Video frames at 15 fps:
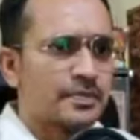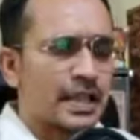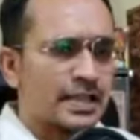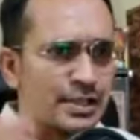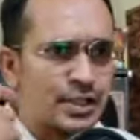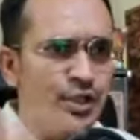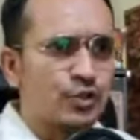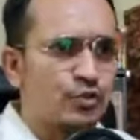
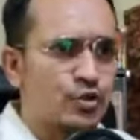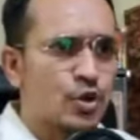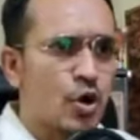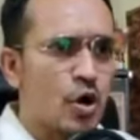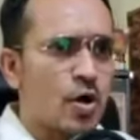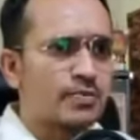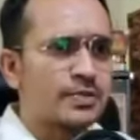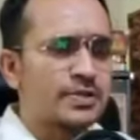स्टीव
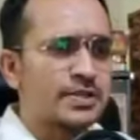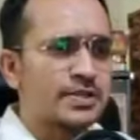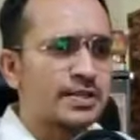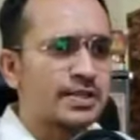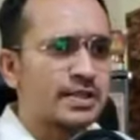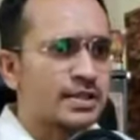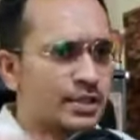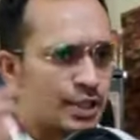जॉब्स
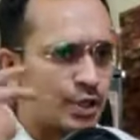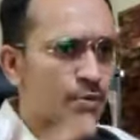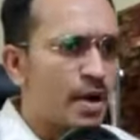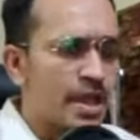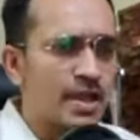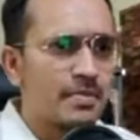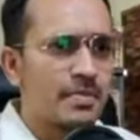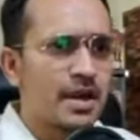
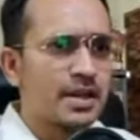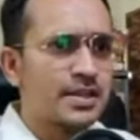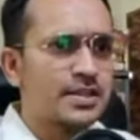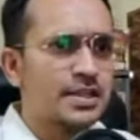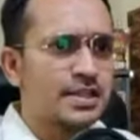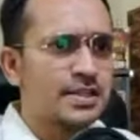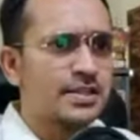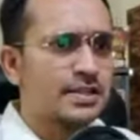धीरूभाई अंबानी
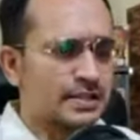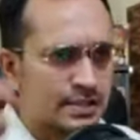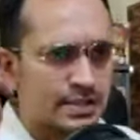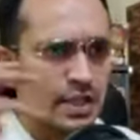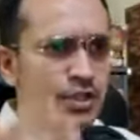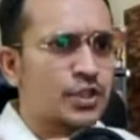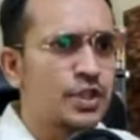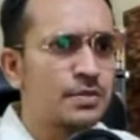जी
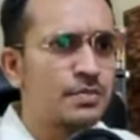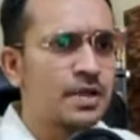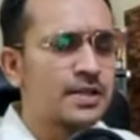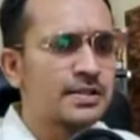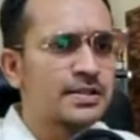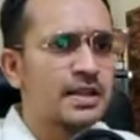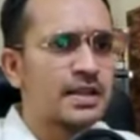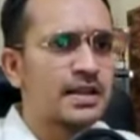सचिन
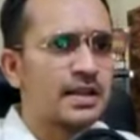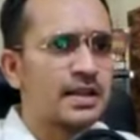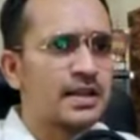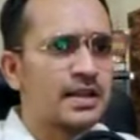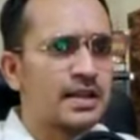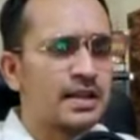बंसल